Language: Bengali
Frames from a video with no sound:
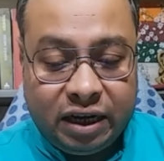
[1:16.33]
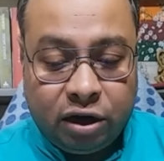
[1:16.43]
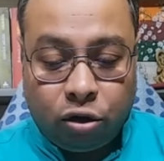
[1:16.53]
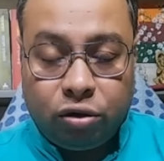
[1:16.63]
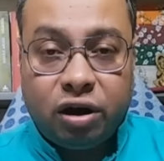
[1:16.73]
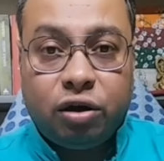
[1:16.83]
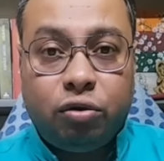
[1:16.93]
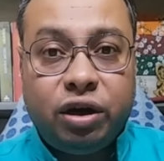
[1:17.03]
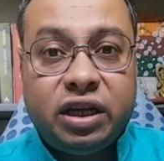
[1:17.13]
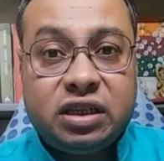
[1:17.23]
যে
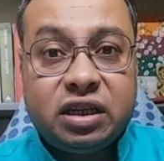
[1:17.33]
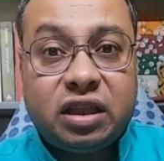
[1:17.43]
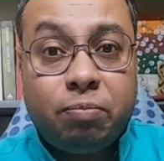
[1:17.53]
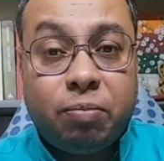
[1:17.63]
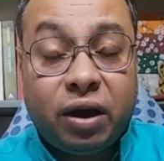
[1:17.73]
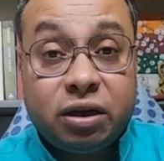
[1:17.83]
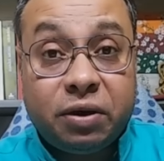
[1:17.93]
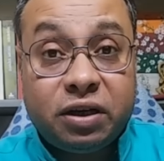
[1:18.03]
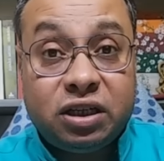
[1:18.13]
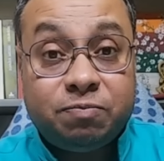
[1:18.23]
ঘটনাটা ঘটিয়েছে তার
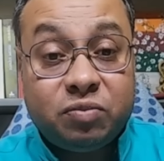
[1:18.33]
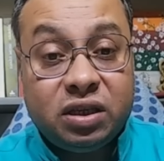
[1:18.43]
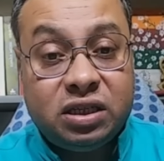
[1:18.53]
পাশাপাশি